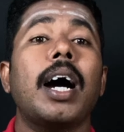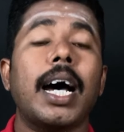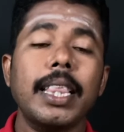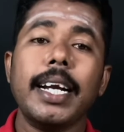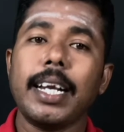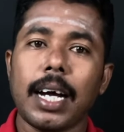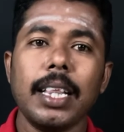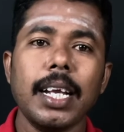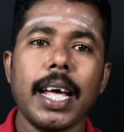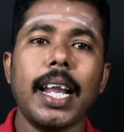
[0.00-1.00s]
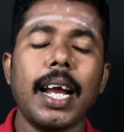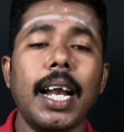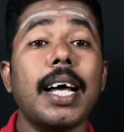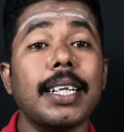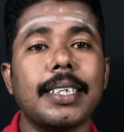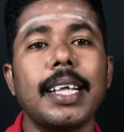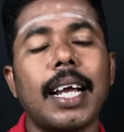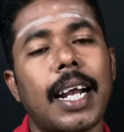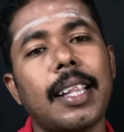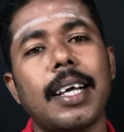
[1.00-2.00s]
அந்த அந்த நேரங்களில் அந்த செய்தி
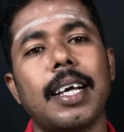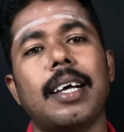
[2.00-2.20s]
கடந்த